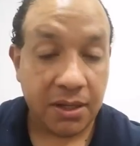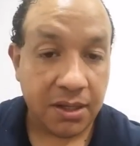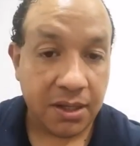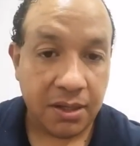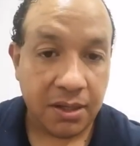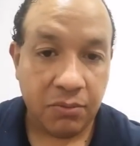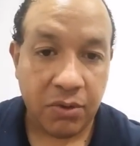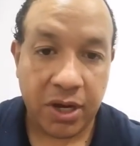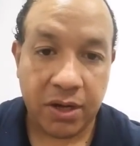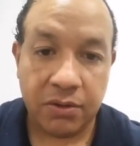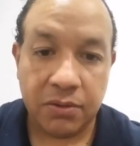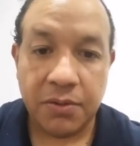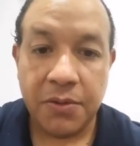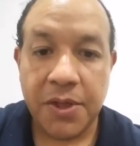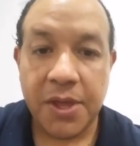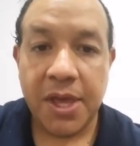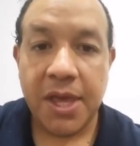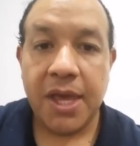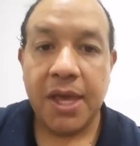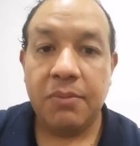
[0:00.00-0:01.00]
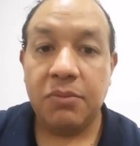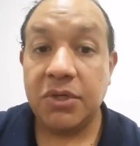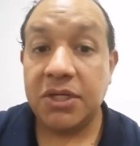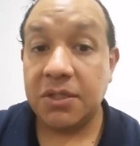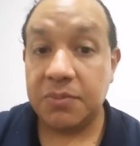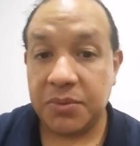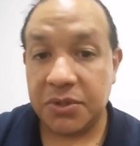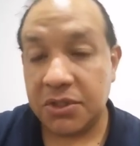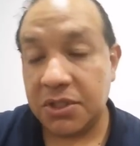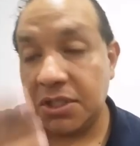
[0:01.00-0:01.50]
y, bueno,
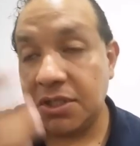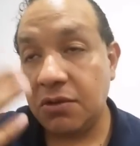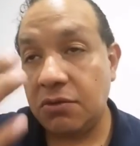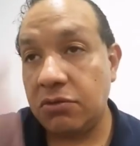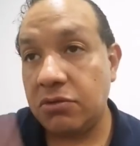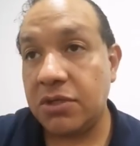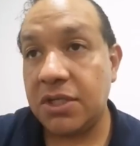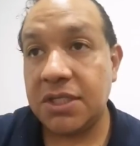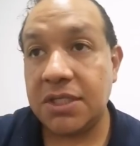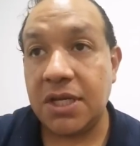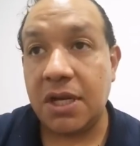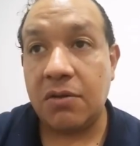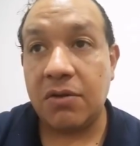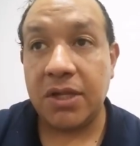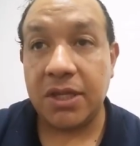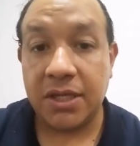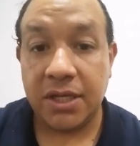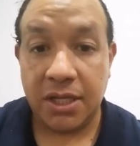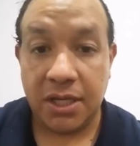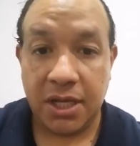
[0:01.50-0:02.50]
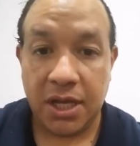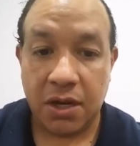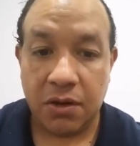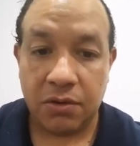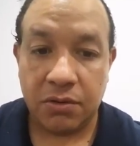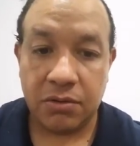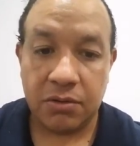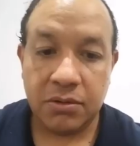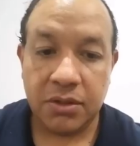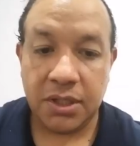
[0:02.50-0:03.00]
muchas personas incluso hasta lo
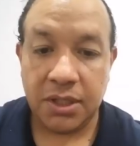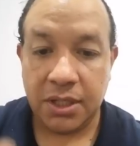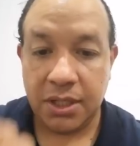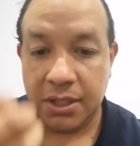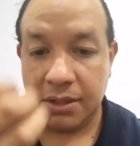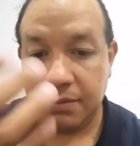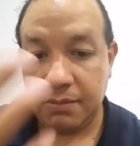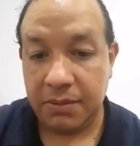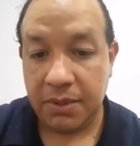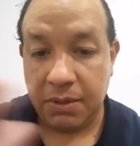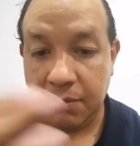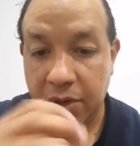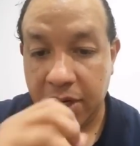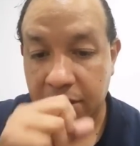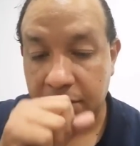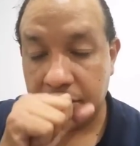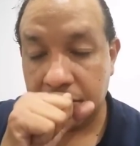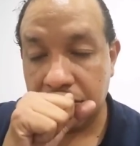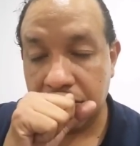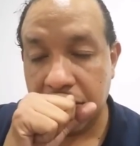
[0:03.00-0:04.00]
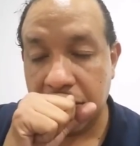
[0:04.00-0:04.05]
adquirieron, ¿no? Y, bueno,